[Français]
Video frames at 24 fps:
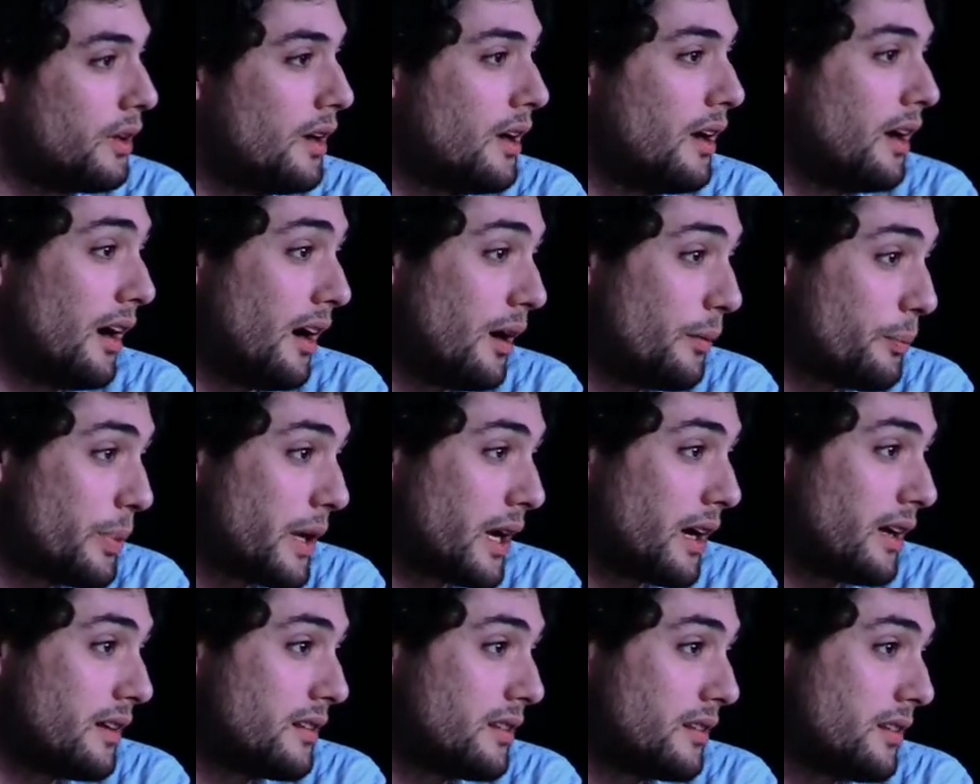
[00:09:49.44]

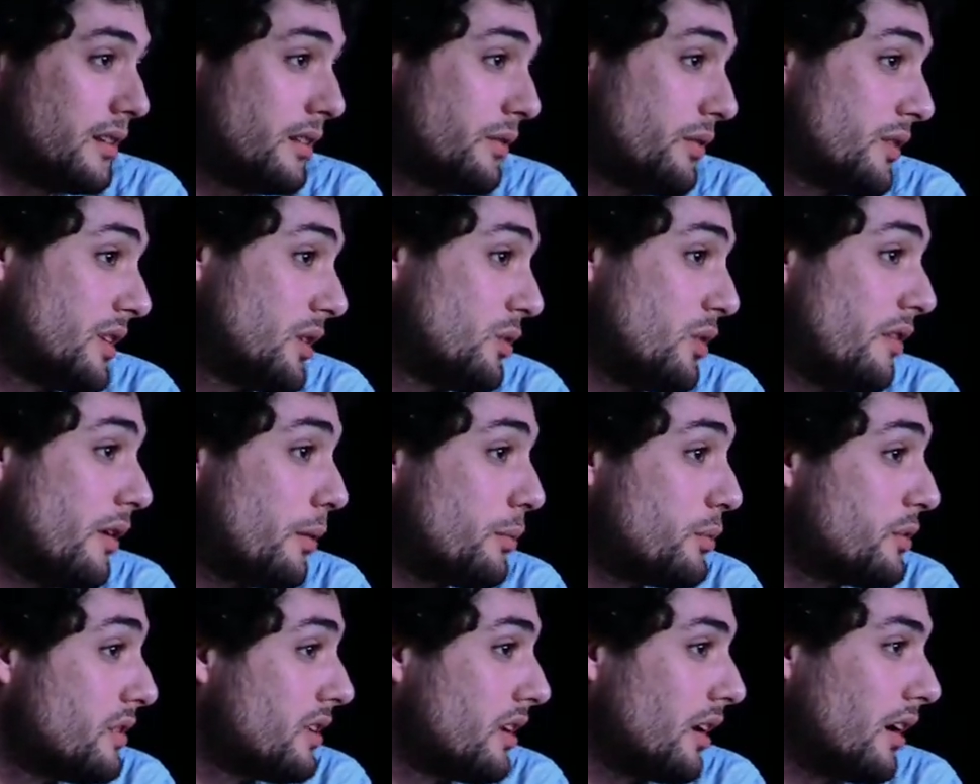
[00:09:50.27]
impératives qui doivent
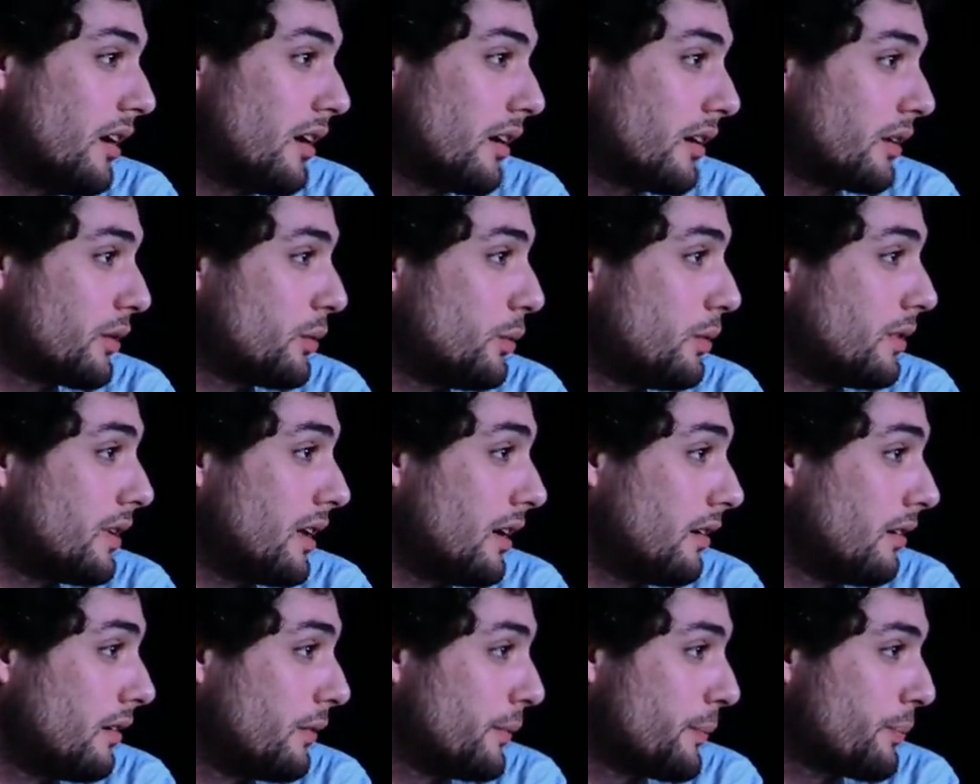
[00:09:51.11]
aboutir à un résultat.